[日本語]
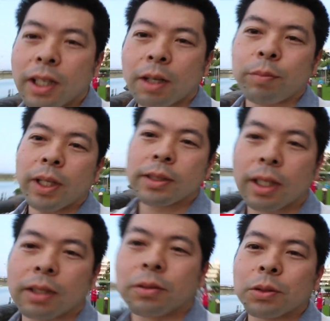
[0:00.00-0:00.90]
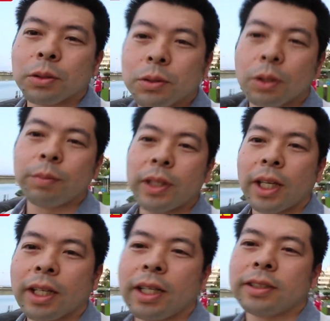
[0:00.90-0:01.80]
なんか宮崎の象徴み
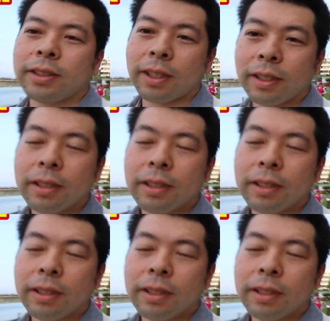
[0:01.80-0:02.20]
たいな感じで、